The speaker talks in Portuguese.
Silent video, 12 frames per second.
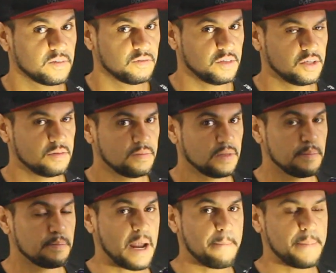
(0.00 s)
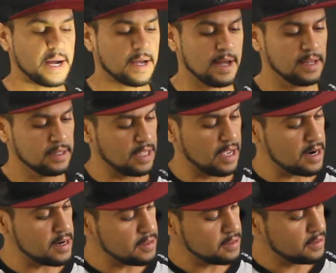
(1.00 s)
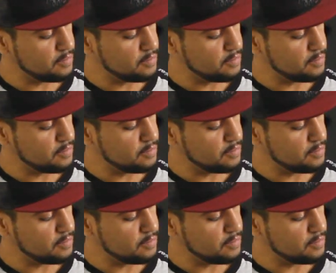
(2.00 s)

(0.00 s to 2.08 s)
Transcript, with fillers: Viram? Para apagar a lanterna,